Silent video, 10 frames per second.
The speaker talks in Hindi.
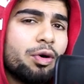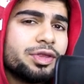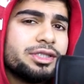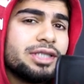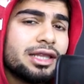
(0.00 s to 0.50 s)

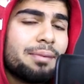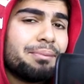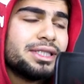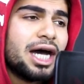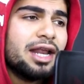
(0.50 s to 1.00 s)
बहुत ही ज़्यादा
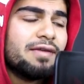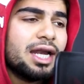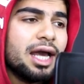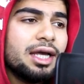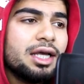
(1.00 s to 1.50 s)
मज़ा आने
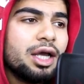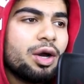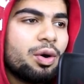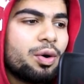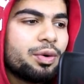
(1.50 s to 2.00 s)
वाला
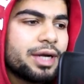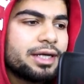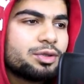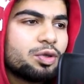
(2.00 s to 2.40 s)
है और